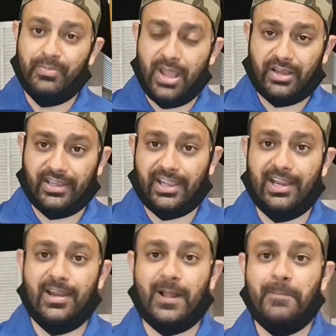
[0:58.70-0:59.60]
में आके
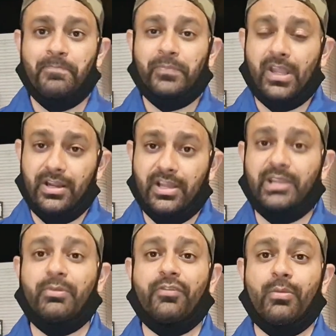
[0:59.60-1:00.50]
खेलना इंडिया
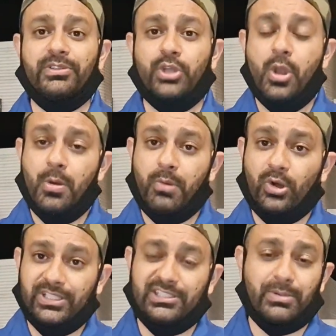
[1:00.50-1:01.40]
की परफॉर्मेंस
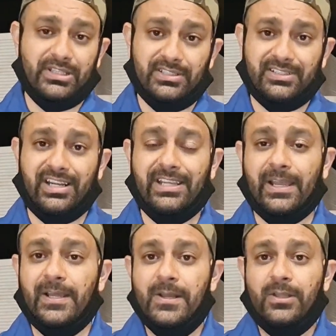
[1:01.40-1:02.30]
बहुत ही ज़बरदस्त रही
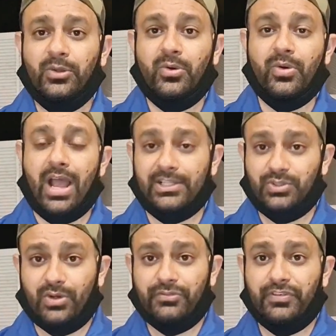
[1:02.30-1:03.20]
है तो
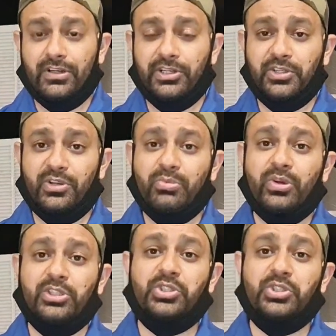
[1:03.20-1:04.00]
हैट्स ऑफ लड़कियों ने पूरे